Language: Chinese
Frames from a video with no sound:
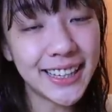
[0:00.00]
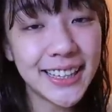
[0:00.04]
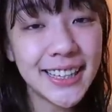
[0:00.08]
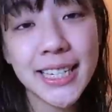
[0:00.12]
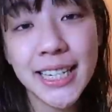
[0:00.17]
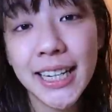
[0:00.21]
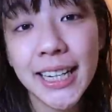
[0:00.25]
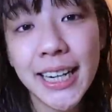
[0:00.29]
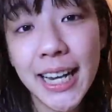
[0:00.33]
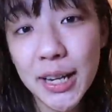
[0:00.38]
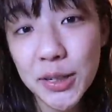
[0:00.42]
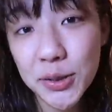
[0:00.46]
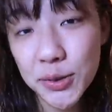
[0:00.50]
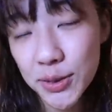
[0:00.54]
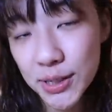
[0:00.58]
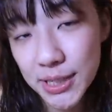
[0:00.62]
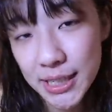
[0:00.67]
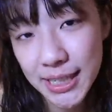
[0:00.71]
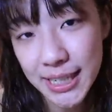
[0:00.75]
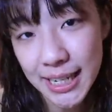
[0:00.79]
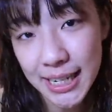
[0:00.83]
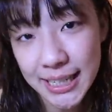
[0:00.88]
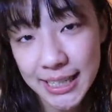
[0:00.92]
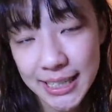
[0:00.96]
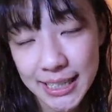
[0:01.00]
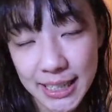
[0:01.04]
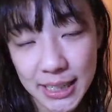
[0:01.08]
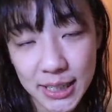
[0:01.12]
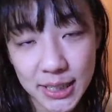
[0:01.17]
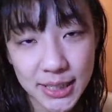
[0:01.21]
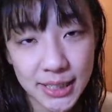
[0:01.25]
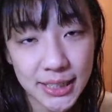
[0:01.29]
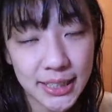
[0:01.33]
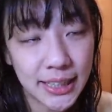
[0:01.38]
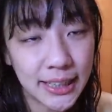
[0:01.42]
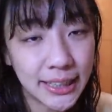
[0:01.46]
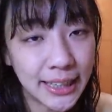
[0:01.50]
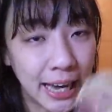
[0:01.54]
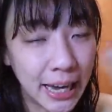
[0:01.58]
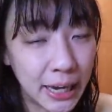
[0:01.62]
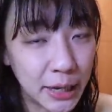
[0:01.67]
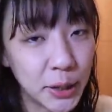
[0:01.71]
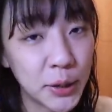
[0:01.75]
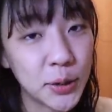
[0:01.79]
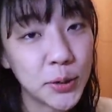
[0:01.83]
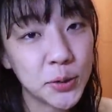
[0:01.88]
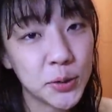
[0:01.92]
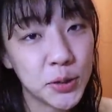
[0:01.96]
先跟大家说一下，今天这个开
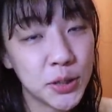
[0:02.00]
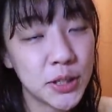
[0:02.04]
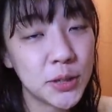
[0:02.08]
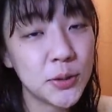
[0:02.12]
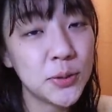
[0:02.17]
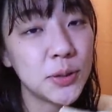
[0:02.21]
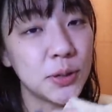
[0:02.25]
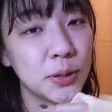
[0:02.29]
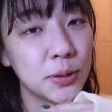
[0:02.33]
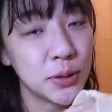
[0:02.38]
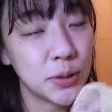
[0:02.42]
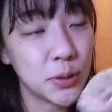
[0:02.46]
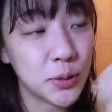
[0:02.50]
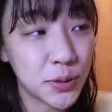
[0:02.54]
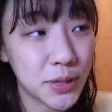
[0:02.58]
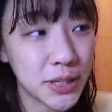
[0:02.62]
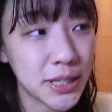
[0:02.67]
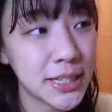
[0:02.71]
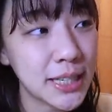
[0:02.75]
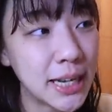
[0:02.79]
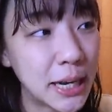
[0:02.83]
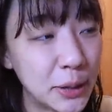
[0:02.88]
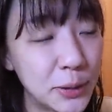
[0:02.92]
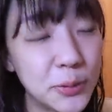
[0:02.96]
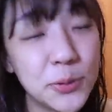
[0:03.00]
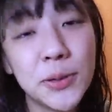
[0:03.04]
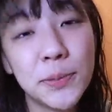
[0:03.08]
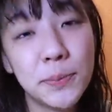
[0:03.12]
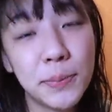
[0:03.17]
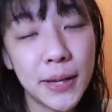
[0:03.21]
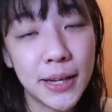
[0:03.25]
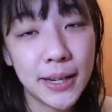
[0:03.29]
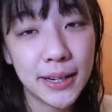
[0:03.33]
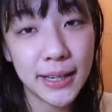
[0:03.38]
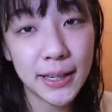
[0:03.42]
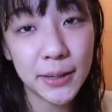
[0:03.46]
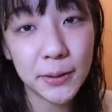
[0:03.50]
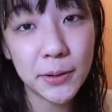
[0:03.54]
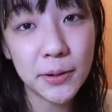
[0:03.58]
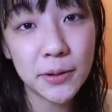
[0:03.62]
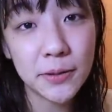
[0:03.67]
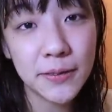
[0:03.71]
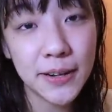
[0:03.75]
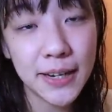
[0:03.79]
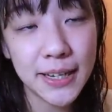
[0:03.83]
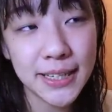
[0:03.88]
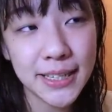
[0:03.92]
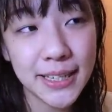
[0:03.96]
头是我重新再录一遍的，因为我
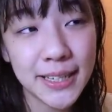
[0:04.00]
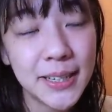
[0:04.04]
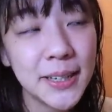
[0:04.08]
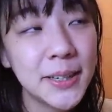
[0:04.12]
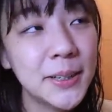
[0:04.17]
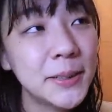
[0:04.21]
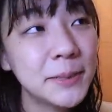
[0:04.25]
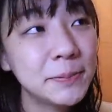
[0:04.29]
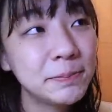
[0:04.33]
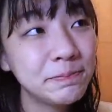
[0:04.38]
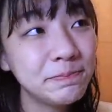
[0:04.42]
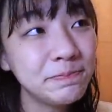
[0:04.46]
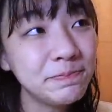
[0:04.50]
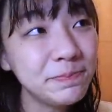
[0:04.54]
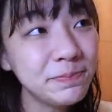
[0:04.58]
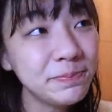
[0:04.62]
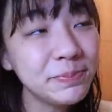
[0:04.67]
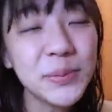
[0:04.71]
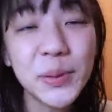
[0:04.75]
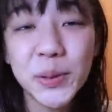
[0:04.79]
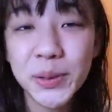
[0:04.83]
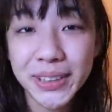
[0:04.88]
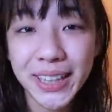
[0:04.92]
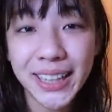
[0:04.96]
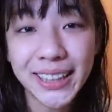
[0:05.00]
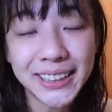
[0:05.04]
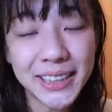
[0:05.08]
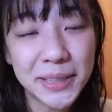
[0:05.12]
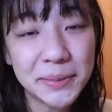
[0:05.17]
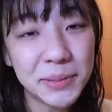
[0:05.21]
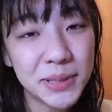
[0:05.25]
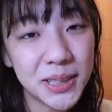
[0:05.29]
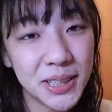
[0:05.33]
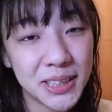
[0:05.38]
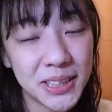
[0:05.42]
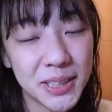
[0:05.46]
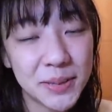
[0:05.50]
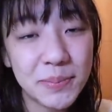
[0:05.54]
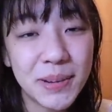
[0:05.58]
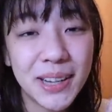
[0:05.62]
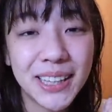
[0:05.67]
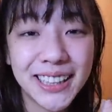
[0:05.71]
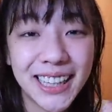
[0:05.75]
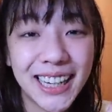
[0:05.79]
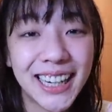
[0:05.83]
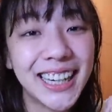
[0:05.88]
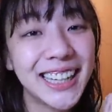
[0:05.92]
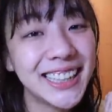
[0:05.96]
发现，嗯，我当天不小心把
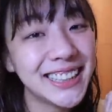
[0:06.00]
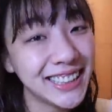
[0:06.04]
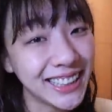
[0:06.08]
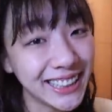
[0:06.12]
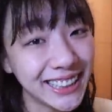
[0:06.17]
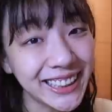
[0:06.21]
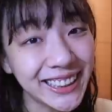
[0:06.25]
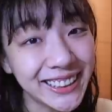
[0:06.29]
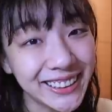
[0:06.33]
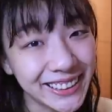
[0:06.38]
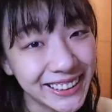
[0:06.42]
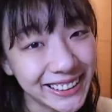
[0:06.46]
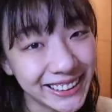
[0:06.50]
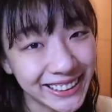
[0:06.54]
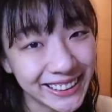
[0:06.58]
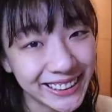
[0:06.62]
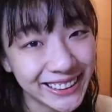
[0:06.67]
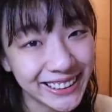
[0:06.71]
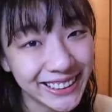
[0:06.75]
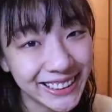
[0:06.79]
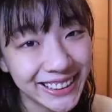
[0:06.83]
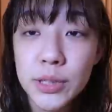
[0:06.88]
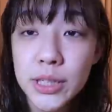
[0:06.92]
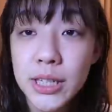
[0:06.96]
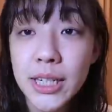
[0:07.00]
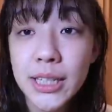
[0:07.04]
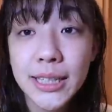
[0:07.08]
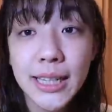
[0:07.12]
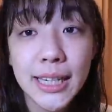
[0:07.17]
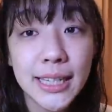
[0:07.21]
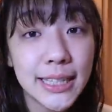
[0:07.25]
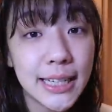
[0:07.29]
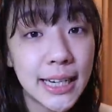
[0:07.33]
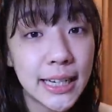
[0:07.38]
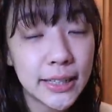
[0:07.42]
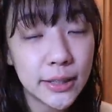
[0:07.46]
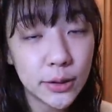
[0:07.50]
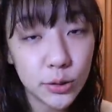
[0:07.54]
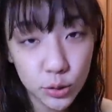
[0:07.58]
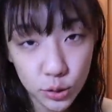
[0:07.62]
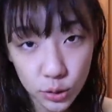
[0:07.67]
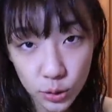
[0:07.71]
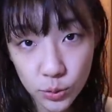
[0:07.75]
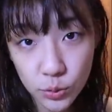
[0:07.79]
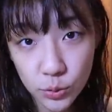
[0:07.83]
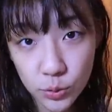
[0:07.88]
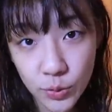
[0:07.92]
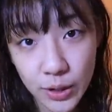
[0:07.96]
档案删掉了呢。不知道大家的
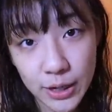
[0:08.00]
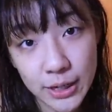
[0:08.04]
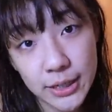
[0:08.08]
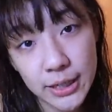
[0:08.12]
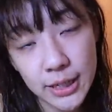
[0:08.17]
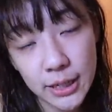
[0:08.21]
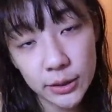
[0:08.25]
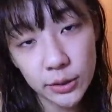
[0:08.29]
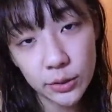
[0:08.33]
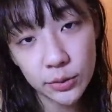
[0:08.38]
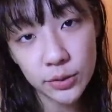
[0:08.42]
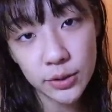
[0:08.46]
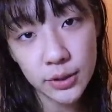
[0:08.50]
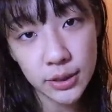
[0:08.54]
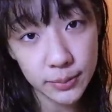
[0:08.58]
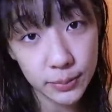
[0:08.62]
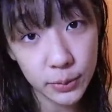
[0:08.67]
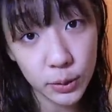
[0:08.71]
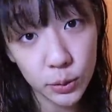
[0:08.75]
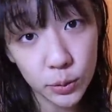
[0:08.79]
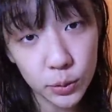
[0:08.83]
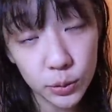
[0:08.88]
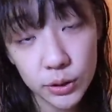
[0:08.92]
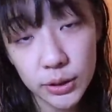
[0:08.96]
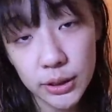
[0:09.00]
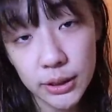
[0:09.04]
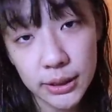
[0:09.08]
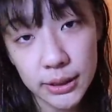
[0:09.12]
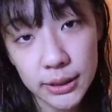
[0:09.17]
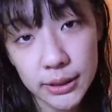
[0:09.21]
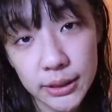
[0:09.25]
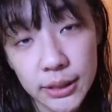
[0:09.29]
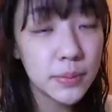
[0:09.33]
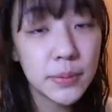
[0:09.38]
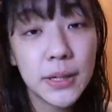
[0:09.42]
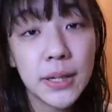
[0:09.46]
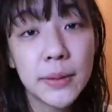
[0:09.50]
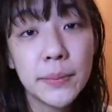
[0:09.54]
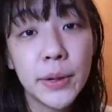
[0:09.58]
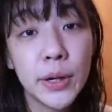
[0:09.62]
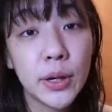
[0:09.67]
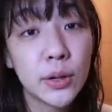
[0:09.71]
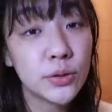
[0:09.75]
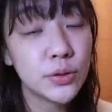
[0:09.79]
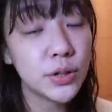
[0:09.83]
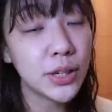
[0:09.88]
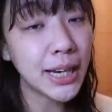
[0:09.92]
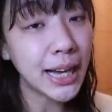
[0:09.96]
周五晚上都是怎么过的呢？是不是跟朋
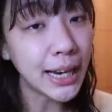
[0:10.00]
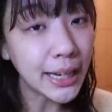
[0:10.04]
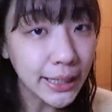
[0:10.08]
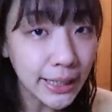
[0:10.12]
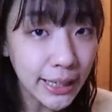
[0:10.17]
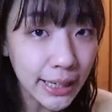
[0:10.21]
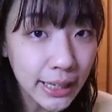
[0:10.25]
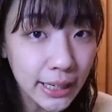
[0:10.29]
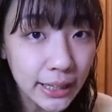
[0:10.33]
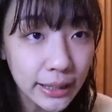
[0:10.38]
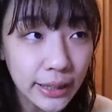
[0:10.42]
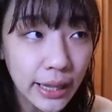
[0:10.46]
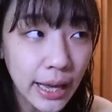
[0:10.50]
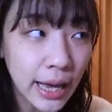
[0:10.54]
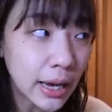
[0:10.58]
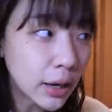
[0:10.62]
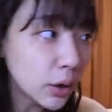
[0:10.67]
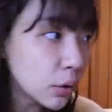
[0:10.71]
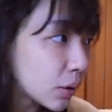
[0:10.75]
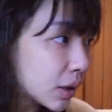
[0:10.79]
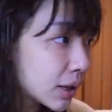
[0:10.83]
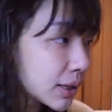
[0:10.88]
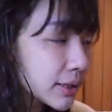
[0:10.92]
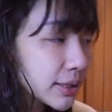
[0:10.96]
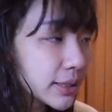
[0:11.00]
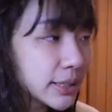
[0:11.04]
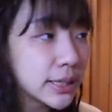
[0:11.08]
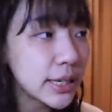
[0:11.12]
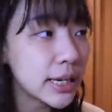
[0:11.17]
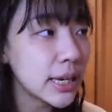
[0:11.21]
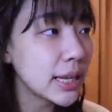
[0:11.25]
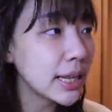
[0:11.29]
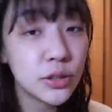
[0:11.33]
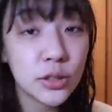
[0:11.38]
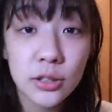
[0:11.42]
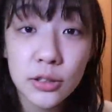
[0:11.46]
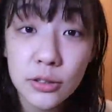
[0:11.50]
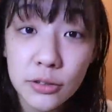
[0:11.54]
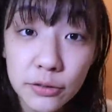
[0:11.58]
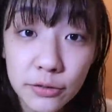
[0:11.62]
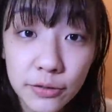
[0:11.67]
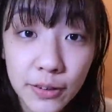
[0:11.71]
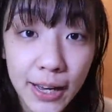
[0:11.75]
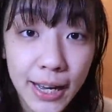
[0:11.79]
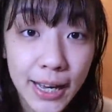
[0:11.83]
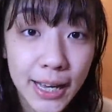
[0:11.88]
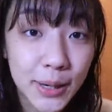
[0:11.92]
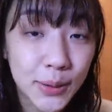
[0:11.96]
友去看电影啦、逛街、吃
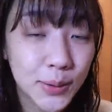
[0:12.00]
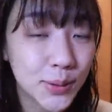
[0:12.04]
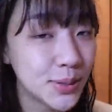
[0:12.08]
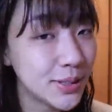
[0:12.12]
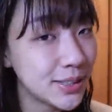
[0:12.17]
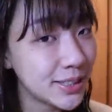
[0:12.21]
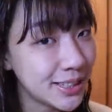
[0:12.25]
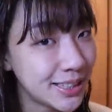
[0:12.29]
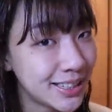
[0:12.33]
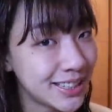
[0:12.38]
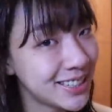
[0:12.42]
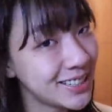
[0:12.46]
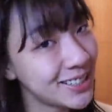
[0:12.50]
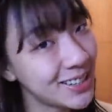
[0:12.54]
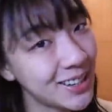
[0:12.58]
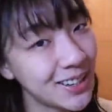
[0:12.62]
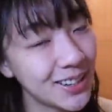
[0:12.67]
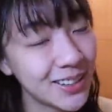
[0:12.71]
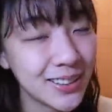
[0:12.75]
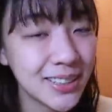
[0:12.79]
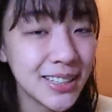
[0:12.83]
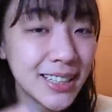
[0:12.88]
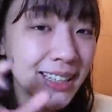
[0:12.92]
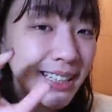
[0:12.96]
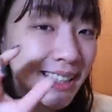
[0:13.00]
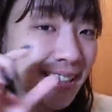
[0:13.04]
饭，或者是你知道